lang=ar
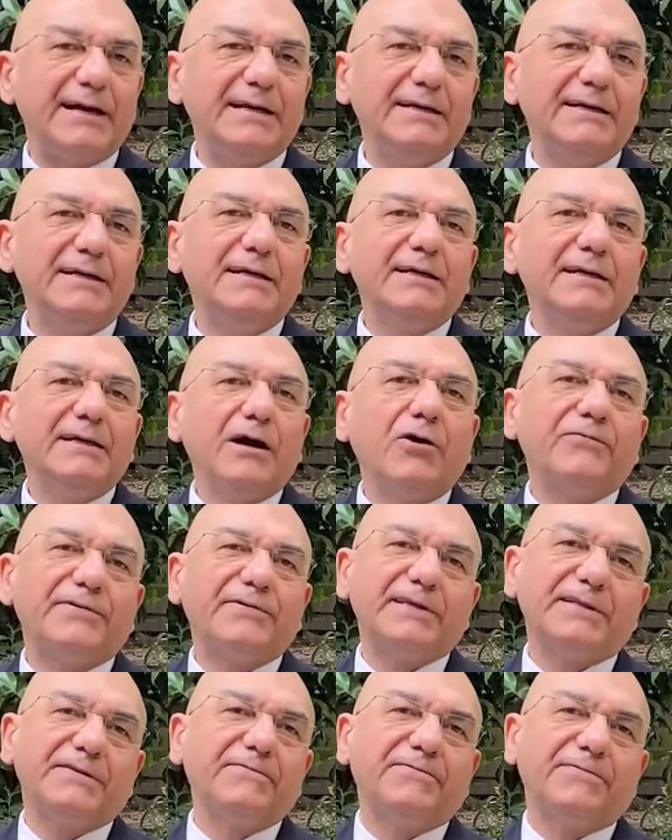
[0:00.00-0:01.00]
من أصوات
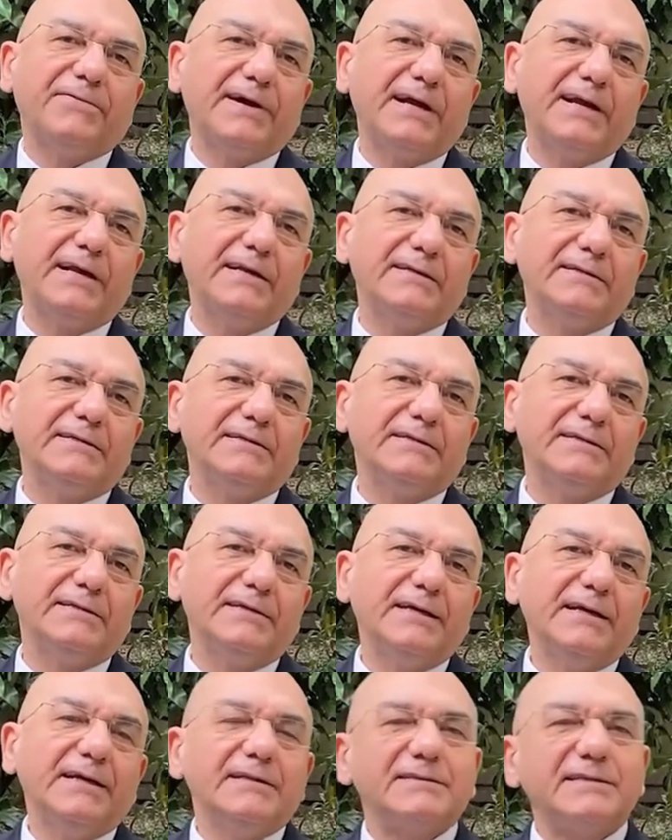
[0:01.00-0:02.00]
الناخبين
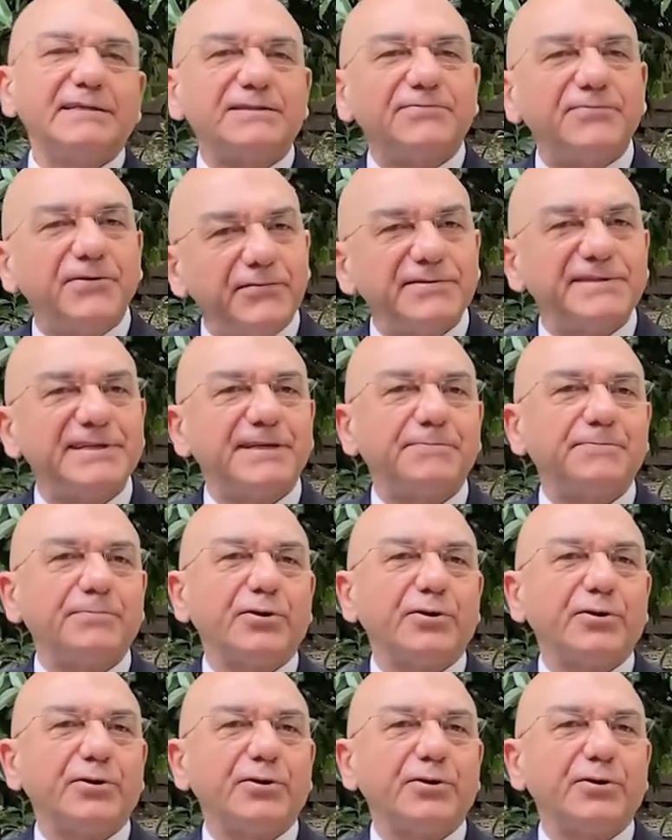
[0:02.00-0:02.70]
في النمسا